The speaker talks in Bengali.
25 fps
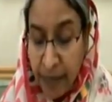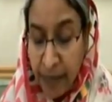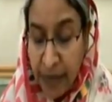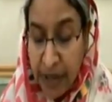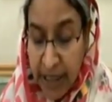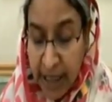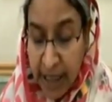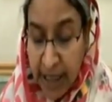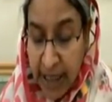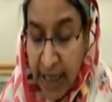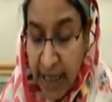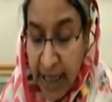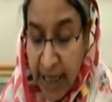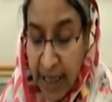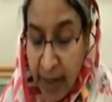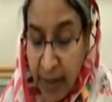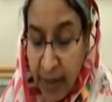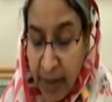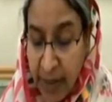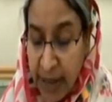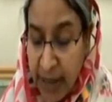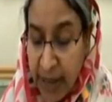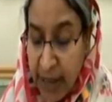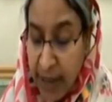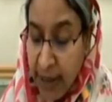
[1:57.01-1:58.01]
সেখানে
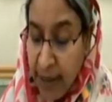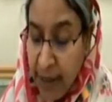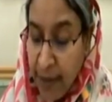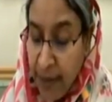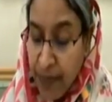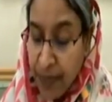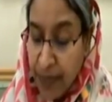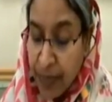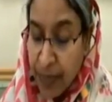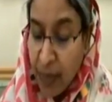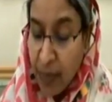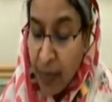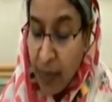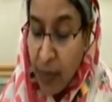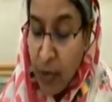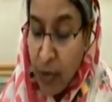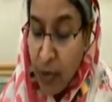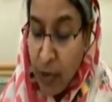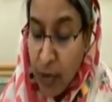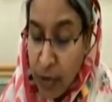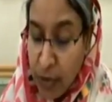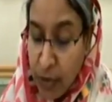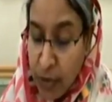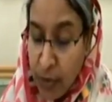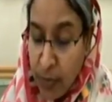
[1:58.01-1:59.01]
আমাদের
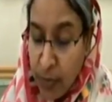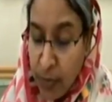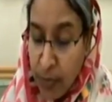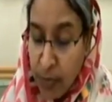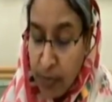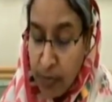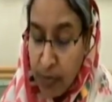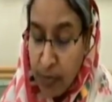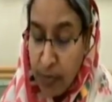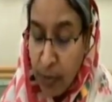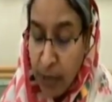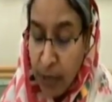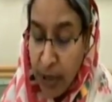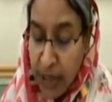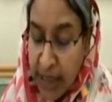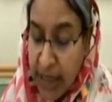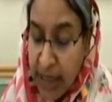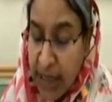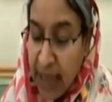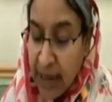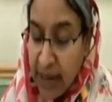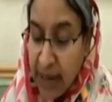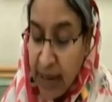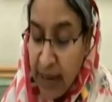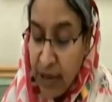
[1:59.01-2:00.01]
মোট
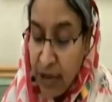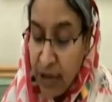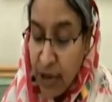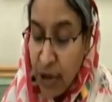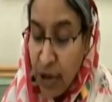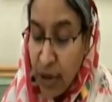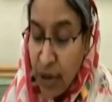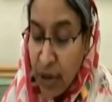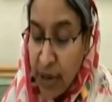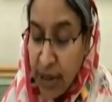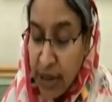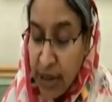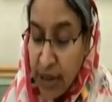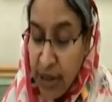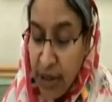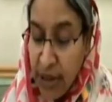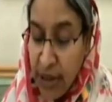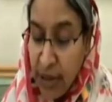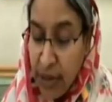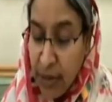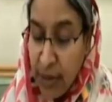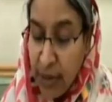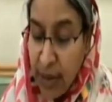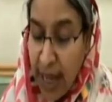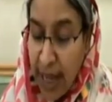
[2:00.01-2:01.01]
পরীক্ষার্থীর সংখ্যা ছিল
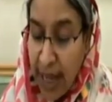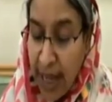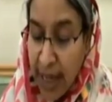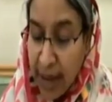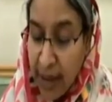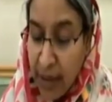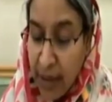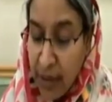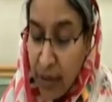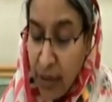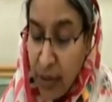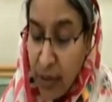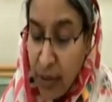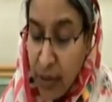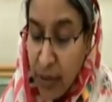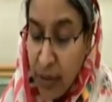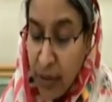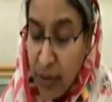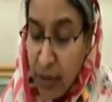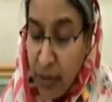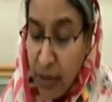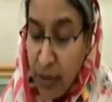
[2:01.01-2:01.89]
এগারো লক্ষ